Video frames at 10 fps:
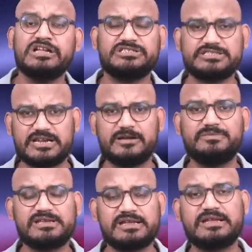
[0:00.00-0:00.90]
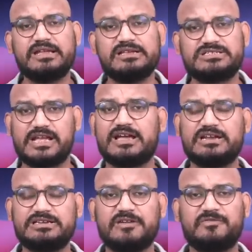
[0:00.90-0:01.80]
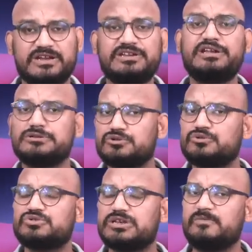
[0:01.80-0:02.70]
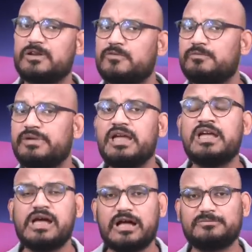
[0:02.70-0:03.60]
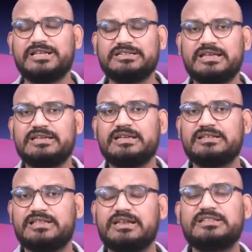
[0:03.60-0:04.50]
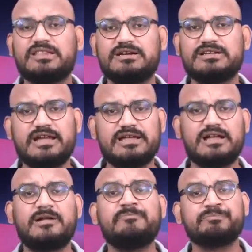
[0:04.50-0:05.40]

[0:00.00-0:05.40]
जिस तरह आप देखें कि सैरात या फेंड्री या जो दूसरी फिल्मों में आप देखते हैं कि दलित लड़का या